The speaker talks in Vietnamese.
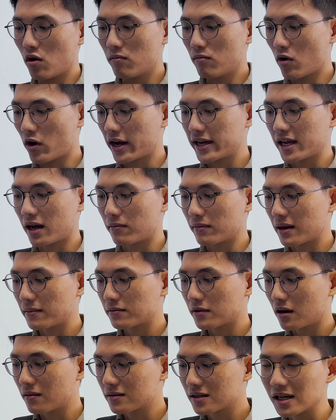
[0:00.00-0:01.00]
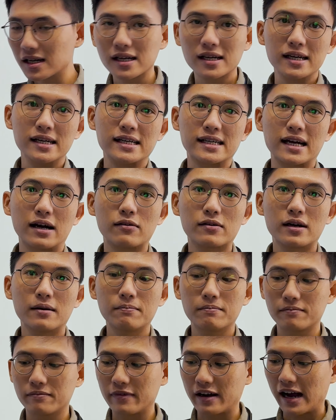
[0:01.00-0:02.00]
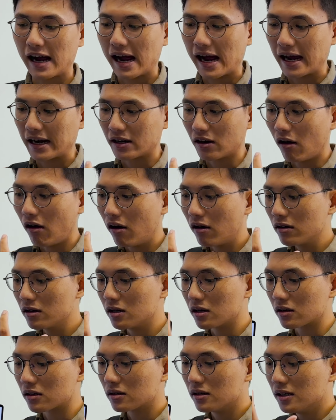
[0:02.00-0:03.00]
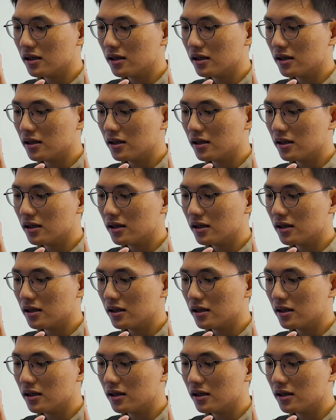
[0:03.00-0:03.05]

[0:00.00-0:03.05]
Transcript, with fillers: một cái dòng laptop cực kỳ cao cấp và nó được